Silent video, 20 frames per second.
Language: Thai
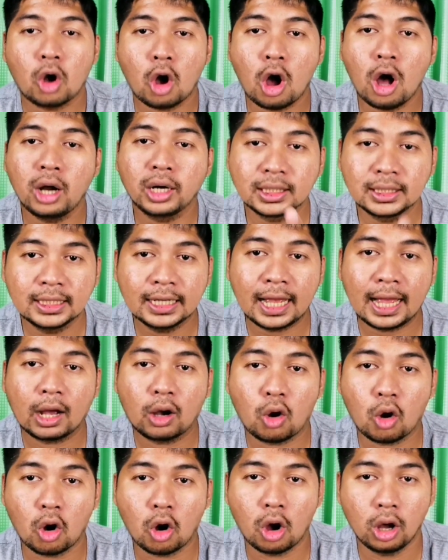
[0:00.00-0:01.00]
กองเรือ
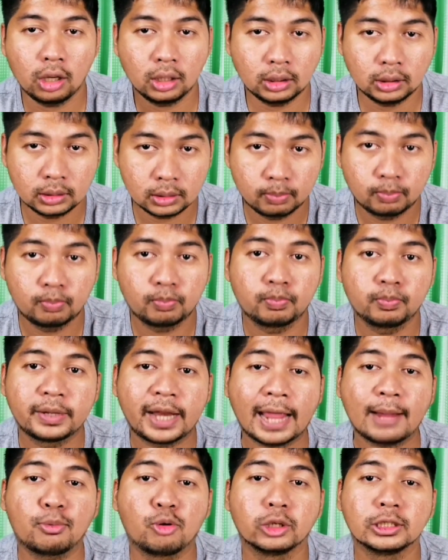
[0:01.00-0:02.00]
ของ
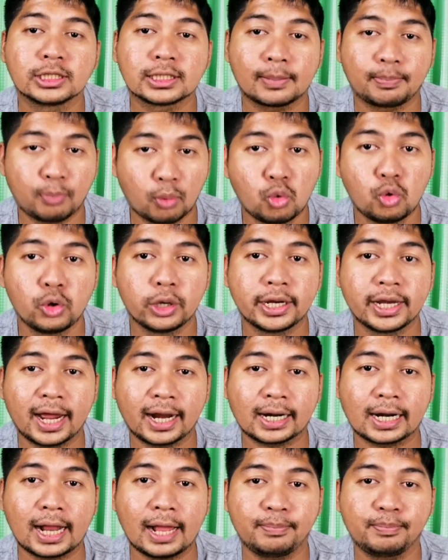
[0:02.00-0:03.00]
นายพลสปูล
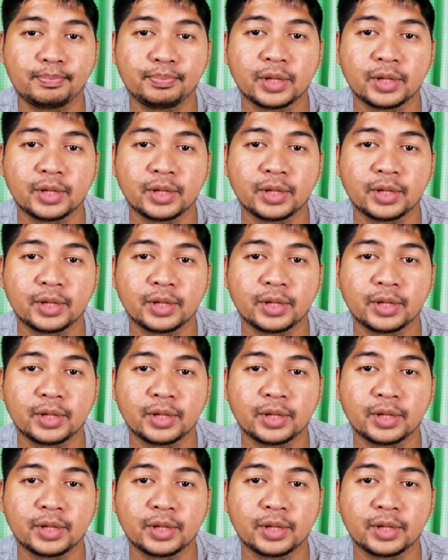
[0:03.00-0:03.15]
นะครั